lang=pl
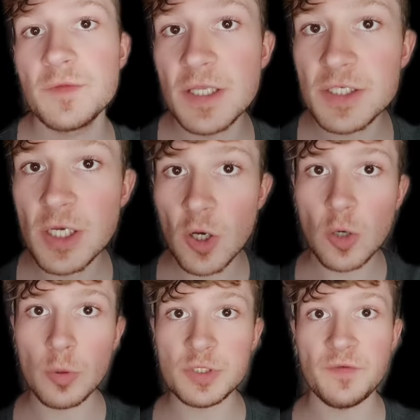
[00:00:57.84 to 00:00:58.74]
W niedzielę
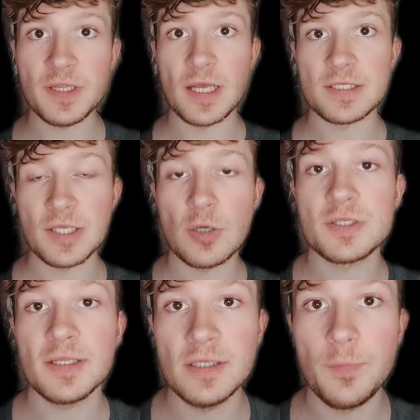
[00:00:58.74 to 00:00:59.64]
około 19
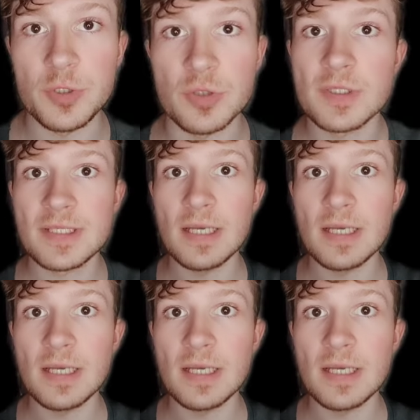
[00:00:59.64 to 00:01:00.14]
ostatni pociąg